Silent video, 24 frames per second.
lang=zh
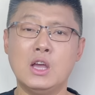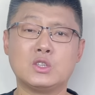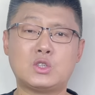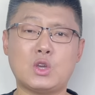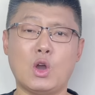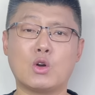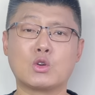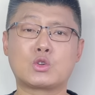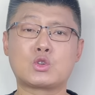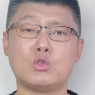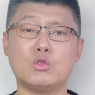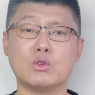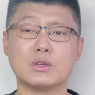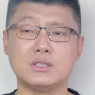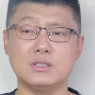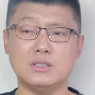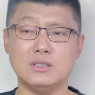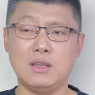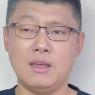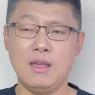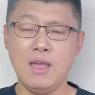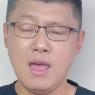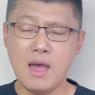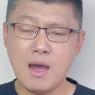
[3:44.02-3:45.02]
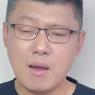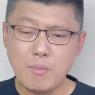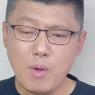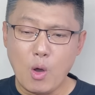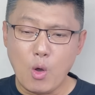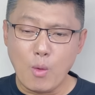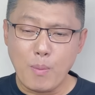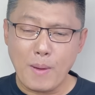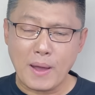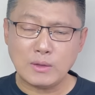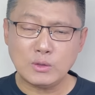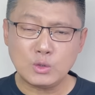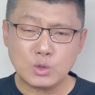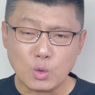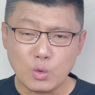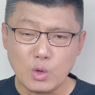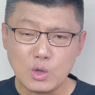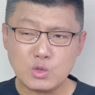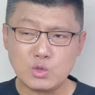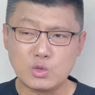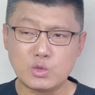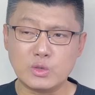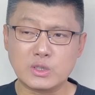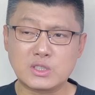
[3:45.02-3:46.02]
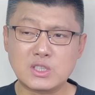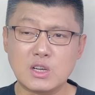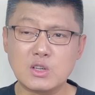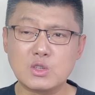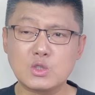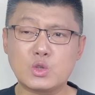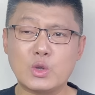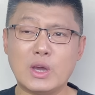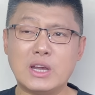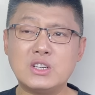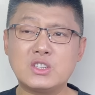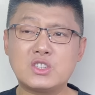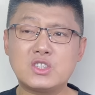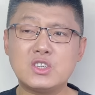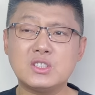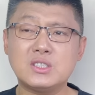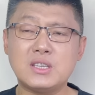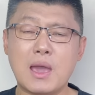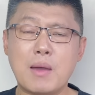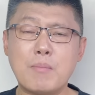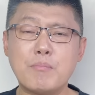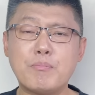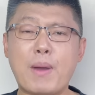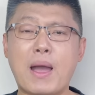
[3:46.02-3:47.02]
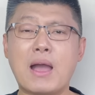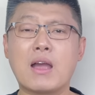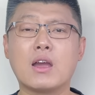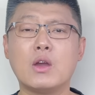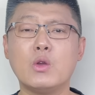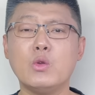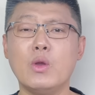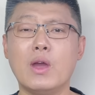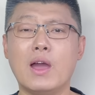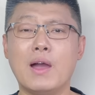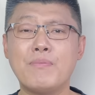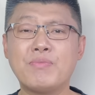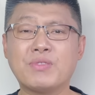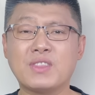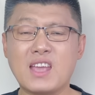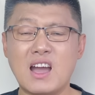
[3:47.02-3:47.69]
就要处死。某班夺取政权之前半个月，